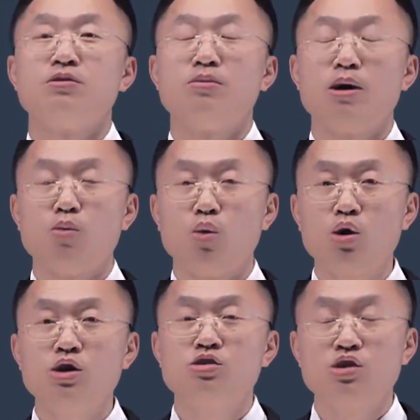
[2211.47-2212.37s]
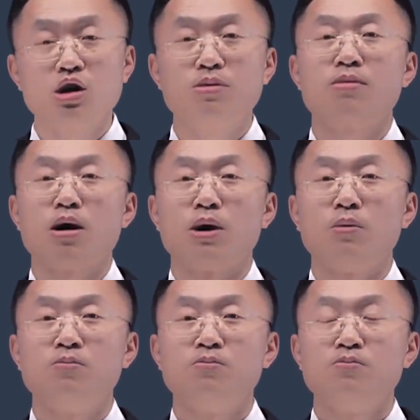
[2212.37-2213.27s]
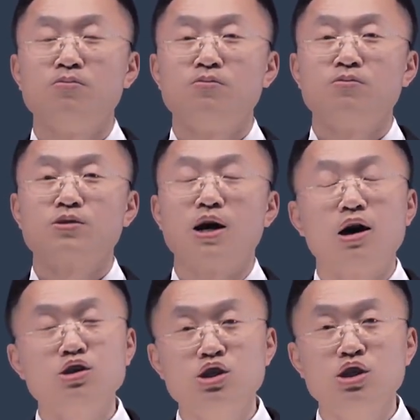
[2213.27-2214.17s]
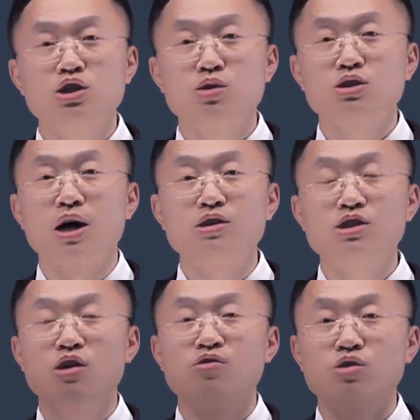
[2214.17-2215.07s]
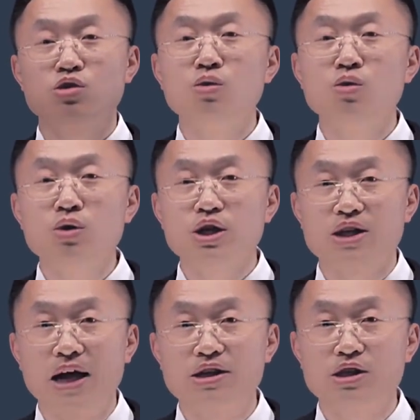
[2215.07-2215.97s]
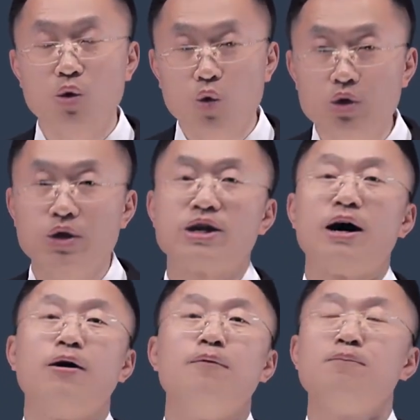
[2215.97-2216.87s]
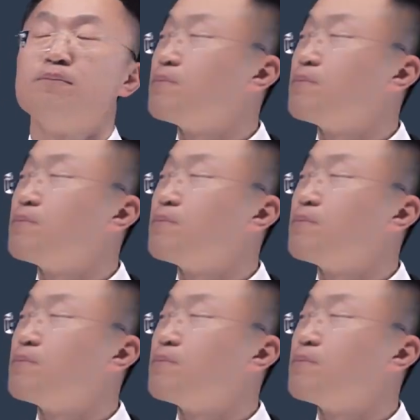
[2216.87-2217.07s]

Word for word: 那么母和子个别报表长期应收、长期应付都会产生汇兑差额，